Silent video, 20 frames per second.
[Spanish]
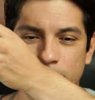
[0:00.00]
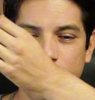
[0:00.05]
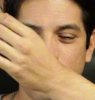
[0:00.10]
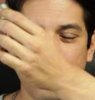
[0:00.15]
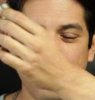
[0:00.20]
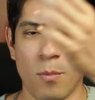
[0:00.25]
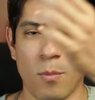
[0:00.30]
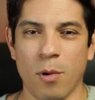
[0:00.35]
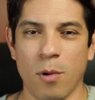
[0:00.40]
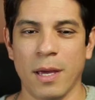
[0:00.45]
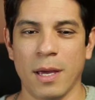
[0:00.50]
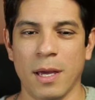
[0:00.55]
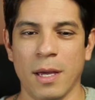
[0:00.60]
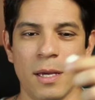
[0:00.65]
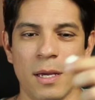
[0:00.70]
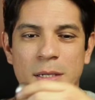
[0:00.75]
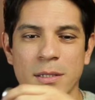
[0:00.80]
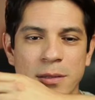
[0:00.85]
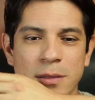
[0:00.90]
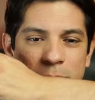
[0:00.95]

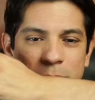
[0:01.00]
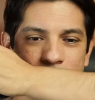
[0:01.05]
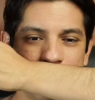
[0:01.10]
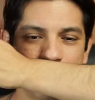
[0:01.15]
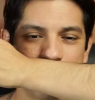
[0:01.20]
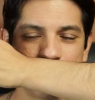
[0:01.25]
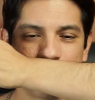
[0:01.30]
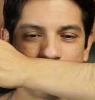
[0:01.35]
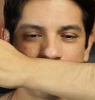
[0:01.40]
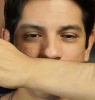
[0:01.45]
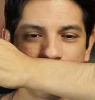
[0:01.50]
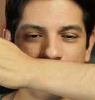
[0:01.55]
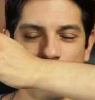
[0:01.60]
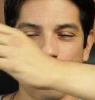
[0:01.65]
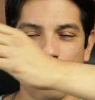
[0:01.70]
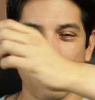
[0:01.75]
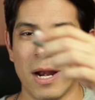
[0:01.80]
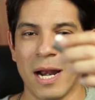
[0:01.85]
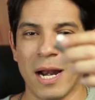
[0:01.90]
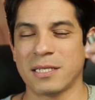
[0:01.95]
puedes
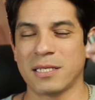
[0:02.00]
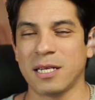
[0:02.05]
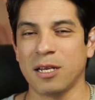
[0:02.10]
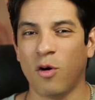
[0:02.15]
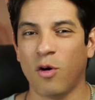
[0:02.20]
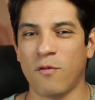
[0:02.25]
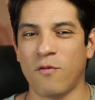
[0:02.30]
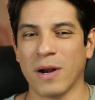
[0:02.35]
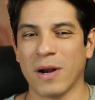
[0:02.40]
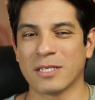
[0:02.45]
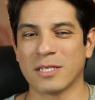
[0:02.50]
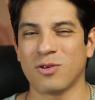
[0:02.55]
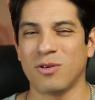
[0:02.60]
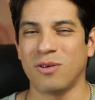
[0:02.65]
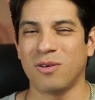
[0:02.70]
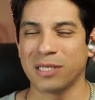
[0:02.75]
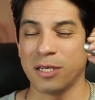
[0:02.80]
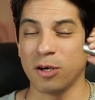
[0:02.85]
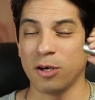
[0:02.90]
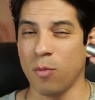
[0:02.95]
oler así lo fresco,
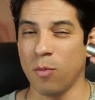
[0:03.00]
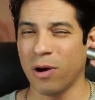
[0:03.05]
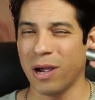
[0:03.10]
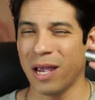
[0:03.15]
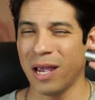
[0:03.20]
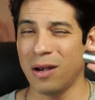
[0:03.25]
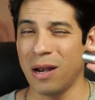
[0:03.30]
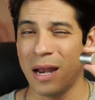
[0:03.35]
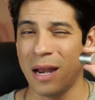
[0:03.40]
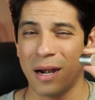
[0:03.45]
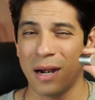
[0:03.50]
así como que eh,